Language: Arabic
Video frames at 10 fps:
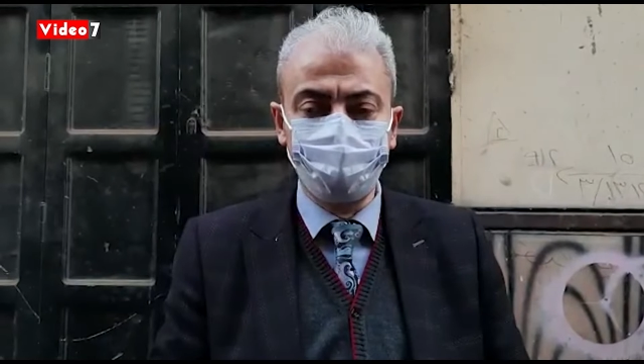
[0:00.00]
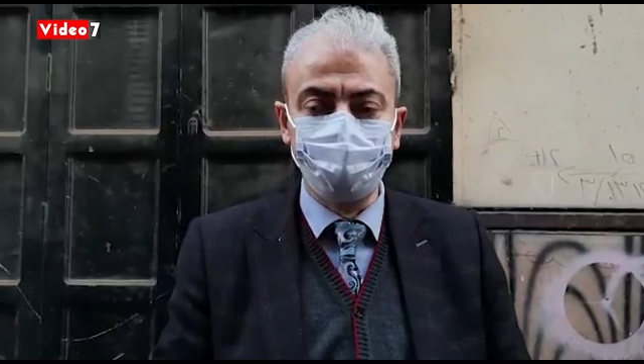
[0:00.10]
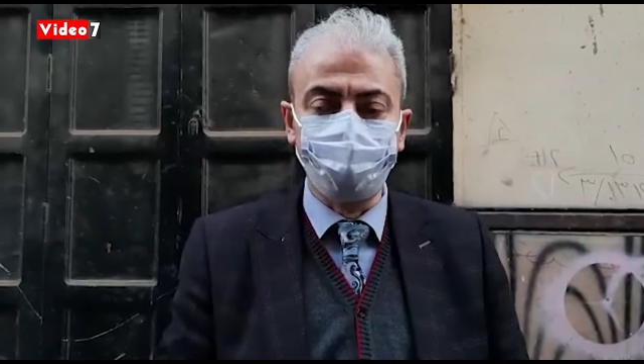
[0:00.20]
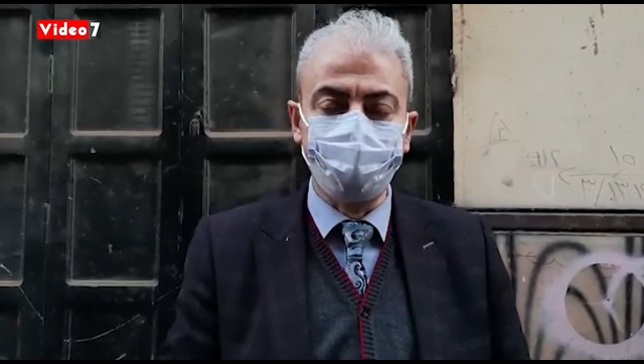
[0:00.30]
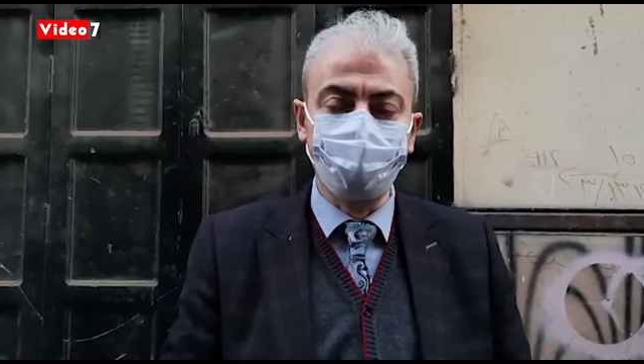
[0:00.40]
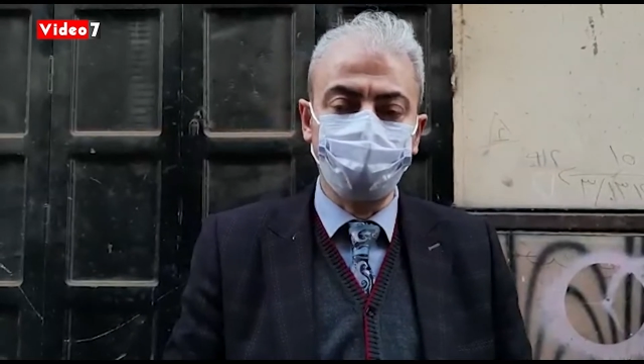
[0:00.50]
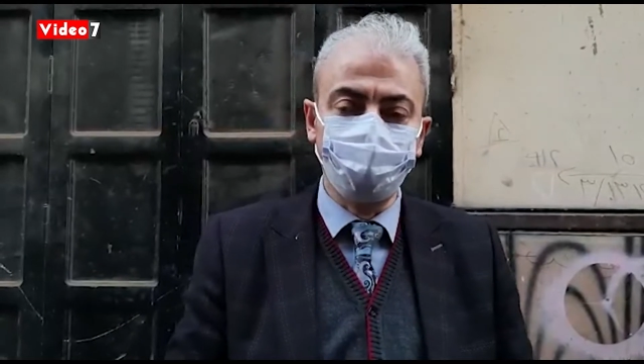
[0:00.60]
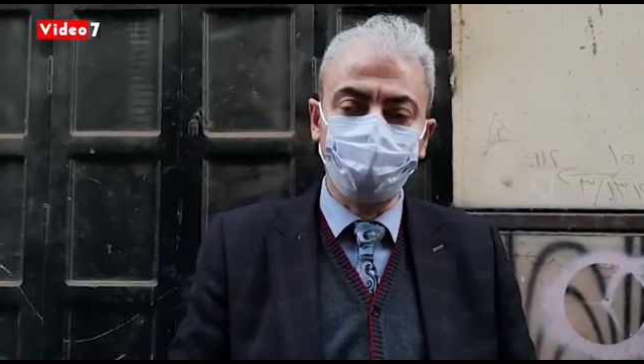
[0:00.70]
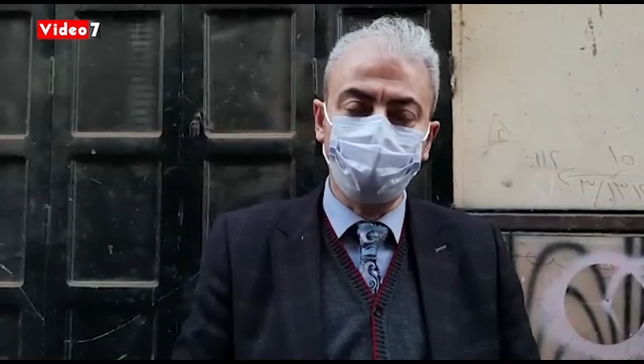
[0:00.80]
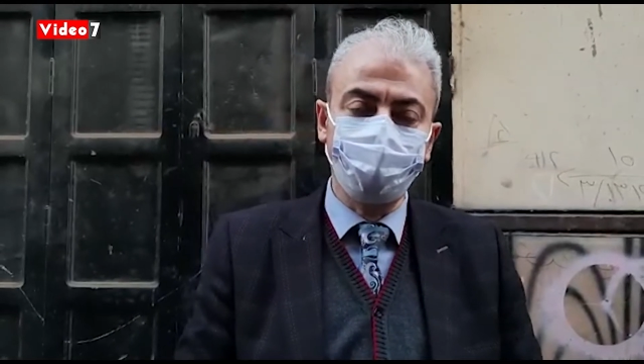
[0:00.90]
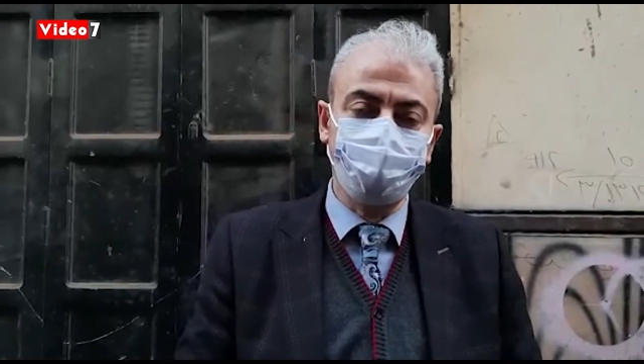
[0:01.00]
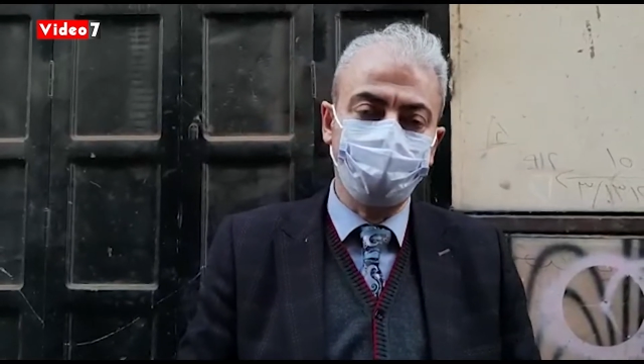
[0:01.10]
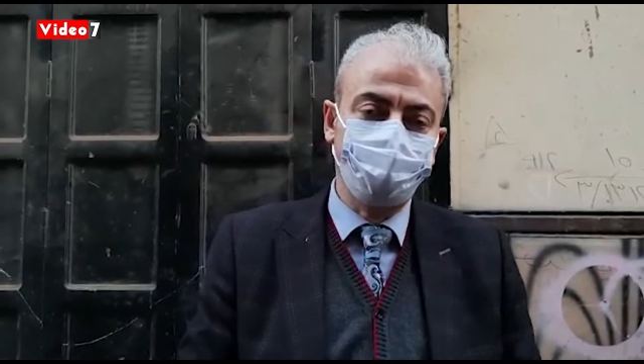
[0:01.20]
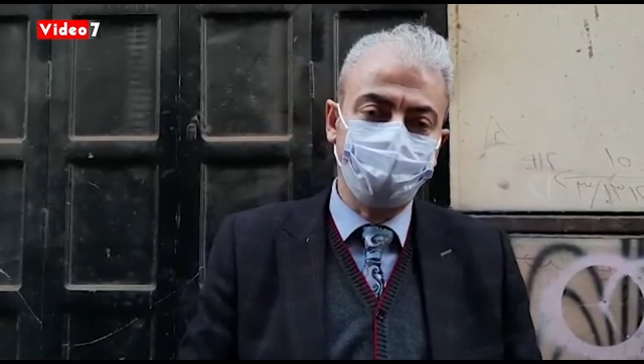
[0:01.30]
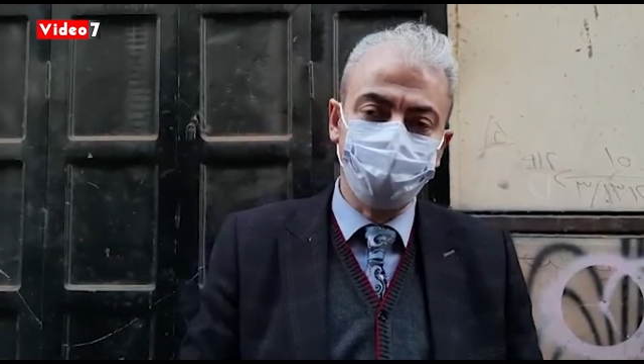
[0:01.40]
انا بارجو ان كل
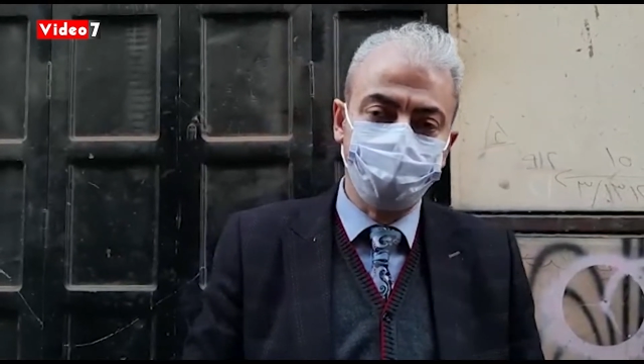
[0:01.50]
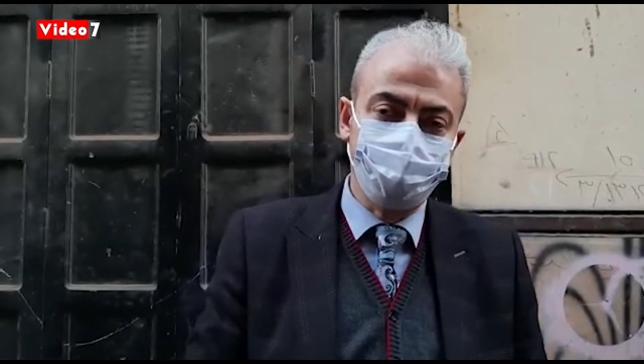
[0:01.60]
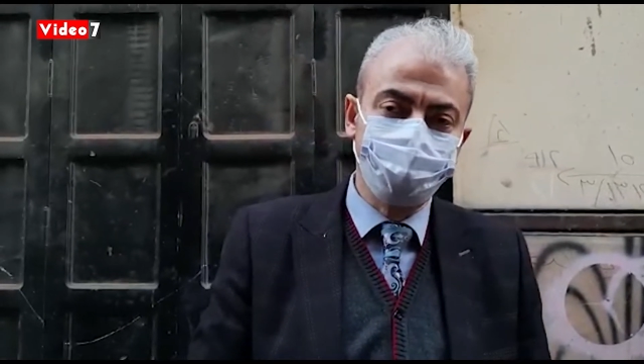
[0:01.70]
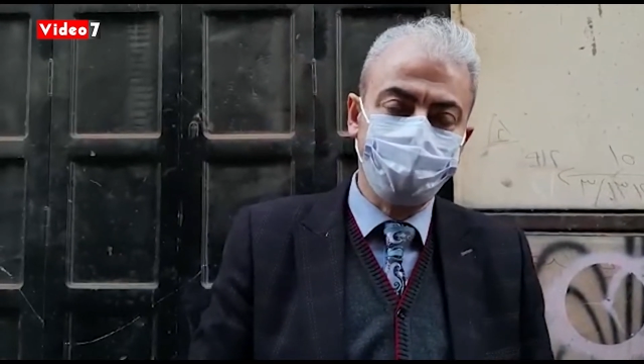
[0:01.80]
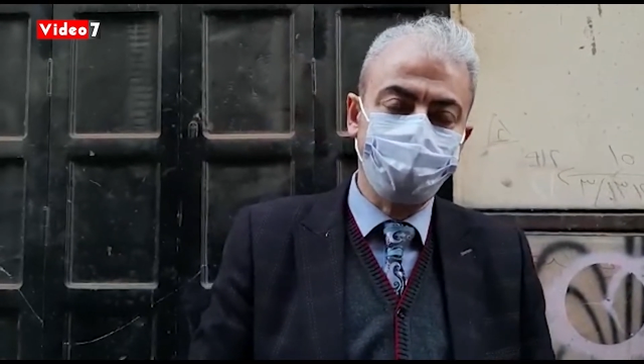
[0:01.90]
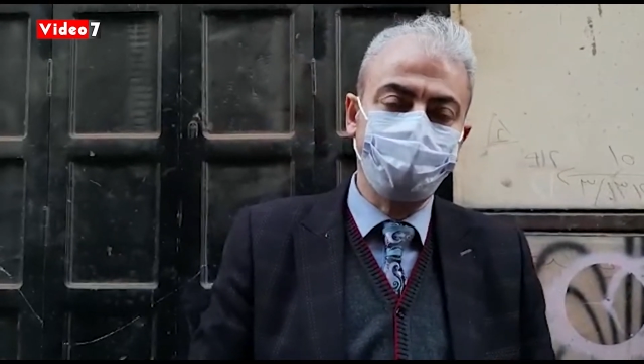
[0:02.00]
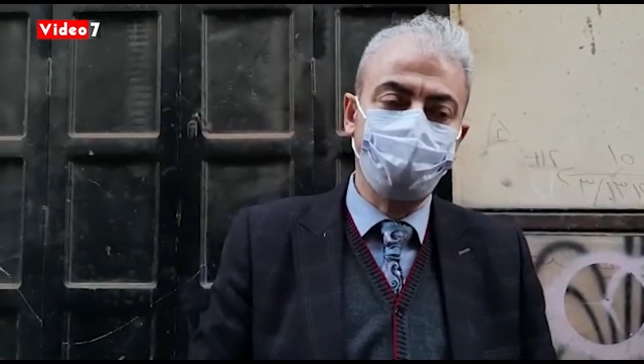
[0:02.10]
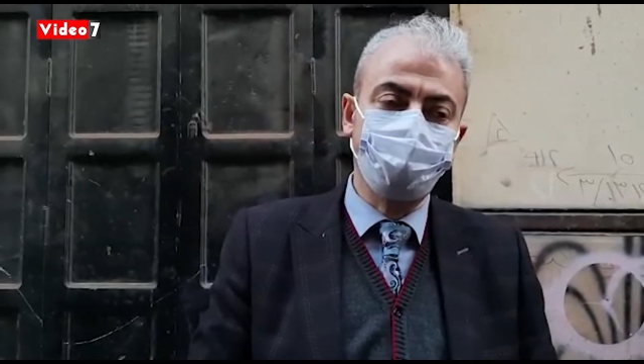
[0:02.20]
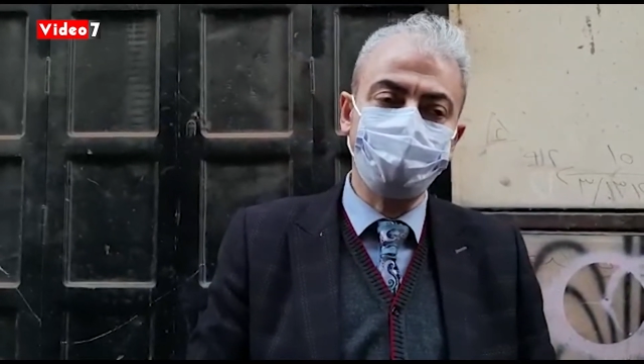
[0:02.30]
الشباب زمايله